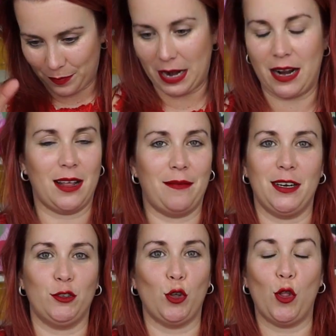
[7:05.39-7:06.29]
para
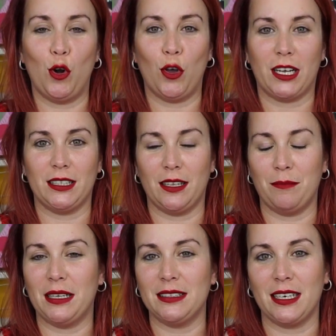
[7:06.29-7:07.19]
ver todos los que
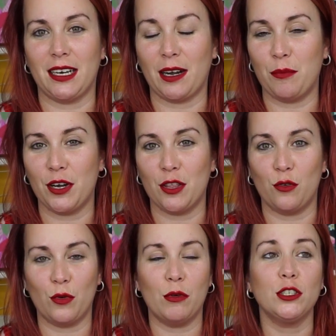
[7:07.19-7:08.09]
van reponiendo
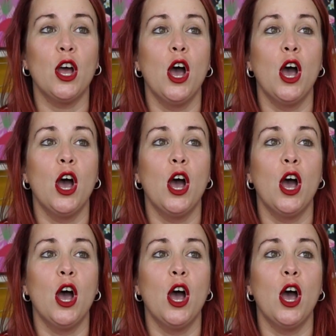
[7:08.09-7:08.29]
nuevos,